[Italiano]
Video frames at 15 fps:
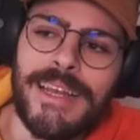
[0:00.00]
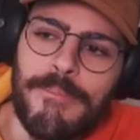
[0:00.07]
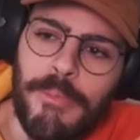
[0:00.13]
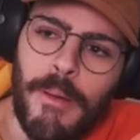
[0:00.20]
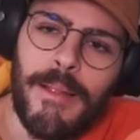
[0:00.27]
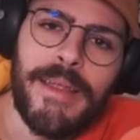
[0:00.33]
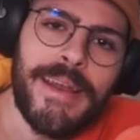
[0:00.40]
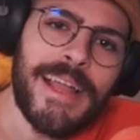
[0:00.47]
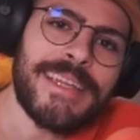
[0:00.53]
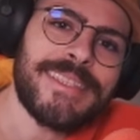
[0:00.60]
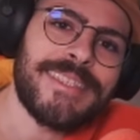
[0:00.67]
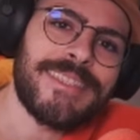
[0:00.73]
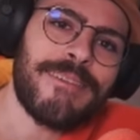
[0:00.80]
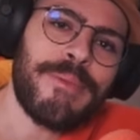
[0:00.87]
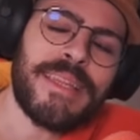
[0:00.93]
problema, ragazzi,
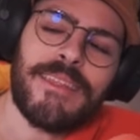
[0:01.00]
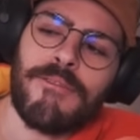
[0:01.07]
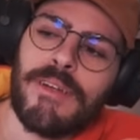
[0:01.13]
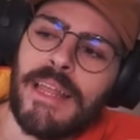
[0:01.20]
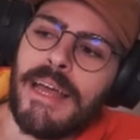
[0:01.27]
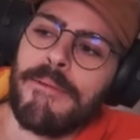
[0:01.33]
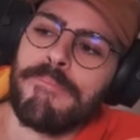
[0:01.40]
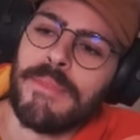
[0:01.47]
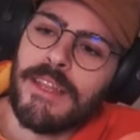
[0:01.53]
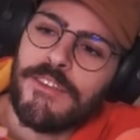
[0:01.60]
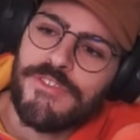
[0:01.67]
sapete qual è? Il